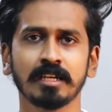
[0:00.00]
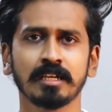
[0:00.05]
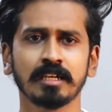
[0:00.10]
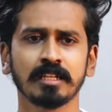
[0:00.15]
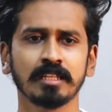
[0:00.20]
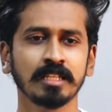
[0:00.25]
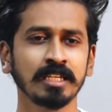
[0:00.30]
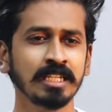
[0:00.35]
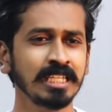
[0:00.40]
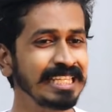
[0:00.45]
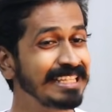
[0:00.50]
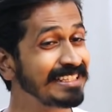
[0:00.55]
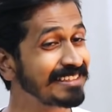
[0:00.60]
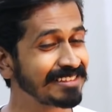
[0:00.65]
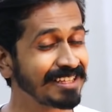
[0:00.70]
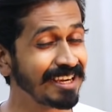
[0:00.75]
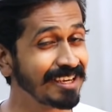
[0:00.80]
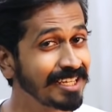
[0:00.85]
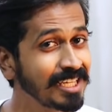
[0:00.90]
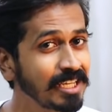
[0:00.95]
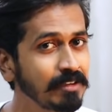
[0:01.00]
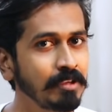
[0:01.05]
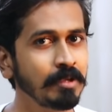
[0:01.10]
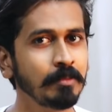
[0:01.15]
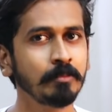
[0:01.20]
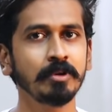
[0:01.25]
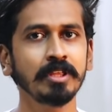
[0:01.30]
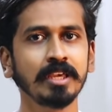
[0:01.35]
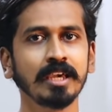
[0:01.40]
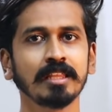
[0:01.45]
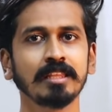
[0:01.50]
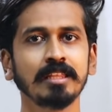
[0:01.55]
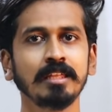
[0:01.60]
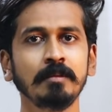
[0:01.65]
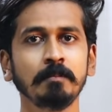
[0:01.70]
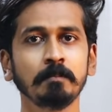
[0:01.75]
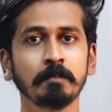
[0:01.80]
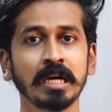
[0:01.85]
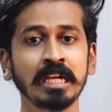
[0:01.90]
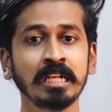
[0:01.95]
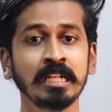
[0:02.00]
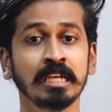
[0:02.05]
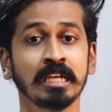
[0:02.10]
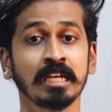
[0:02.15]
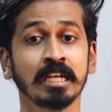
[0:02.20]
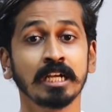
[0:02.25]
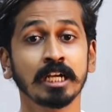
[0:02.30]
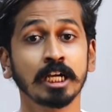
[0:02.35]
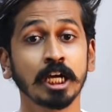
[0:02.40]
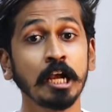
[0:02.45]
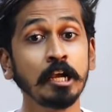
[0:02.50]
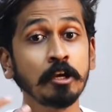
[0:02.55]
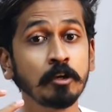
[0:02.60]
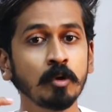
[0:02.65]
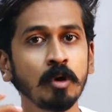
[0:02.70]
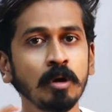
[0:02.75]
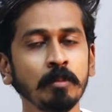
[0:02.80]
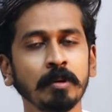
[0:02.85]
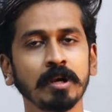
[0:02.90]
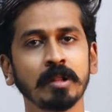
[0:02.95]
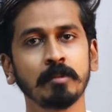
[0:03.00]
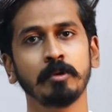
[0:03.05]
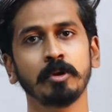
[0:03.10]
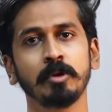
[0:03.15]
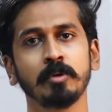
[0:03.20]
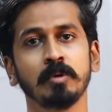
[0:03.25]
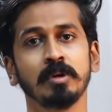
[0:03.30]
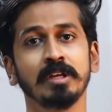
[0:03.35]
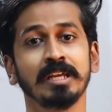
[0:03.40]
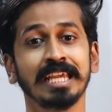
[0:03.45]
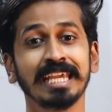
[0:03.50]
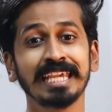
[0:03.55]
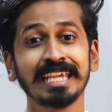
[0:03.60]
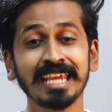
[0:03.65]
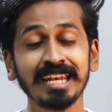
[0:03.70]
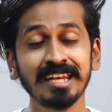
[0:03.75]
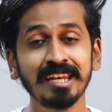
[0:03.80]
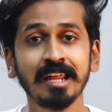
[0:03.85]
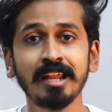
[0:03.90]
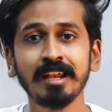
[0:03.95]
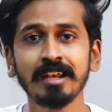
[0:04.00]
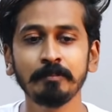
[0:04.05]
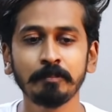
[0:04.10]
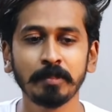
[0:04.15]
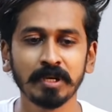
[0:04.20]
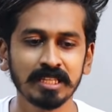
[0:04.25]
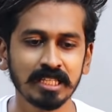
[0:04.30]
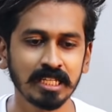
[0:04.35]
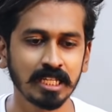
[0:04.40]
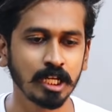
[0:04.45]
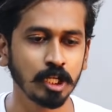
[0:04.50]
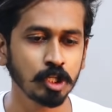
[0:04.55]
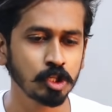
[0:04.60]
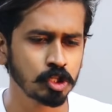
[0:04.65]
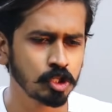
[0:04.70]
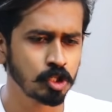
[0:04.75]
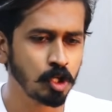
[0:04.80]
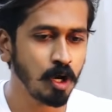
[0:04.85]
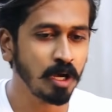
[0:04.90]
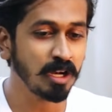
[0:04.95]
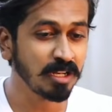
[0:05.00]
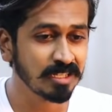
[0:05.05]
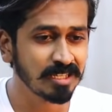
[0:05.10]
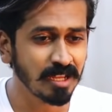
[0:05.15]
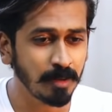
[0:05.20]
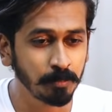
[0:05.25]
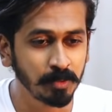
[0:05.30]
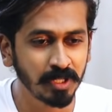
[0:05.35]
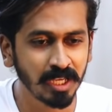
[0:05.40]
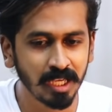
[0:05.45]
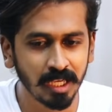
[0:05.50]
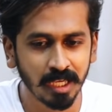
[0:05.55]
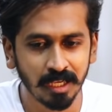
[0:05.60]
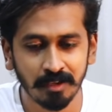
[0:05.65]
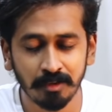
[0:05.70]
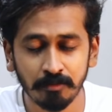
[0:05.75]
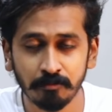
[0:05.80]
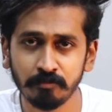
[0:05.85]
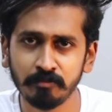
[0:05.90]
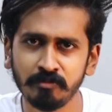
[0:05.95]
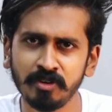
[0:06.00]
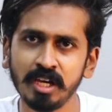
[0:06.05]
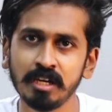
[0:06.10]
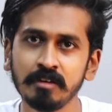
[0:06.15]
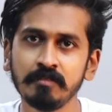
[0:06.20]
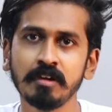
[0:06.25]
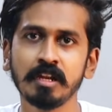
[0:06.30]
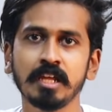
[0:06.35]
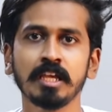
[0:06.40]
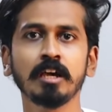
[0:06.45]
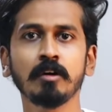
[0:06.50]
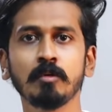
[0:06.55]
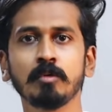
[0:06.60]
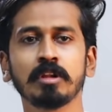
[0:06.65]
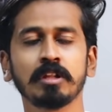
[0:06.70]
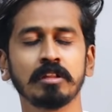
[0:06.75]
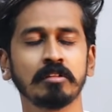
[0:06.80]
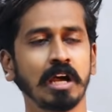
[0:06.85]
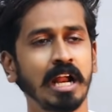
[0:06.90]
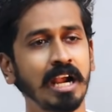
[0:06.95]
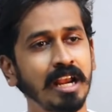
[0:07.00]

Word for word: நடக்கிறது இதை தடுக்கவே முடியாது பட் கண்ட்ரோல் பண்ண முடியும் என்னன்னு பார்த்தீங்கன்னா தாட்ஸ் அப்படியே வேவரிங்காக விட்றது